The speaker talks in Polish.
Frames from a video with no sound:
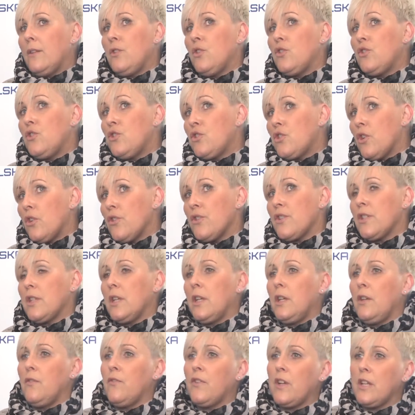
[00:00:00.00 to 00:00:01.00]

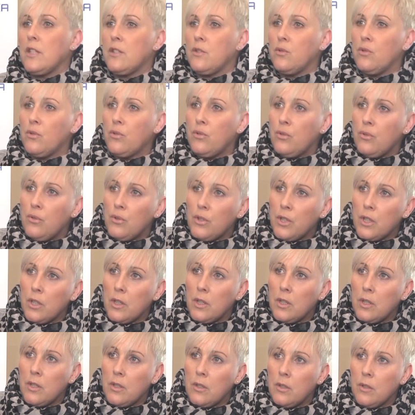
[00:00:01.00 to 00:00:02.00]
dotyczących
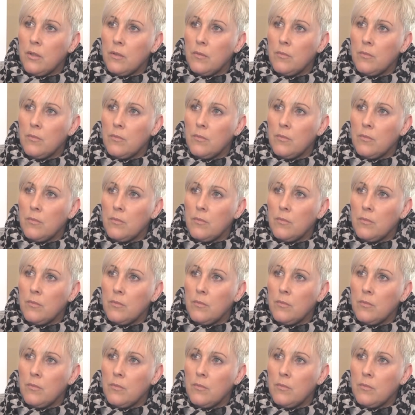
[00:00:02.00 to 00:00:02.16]
infrastruktury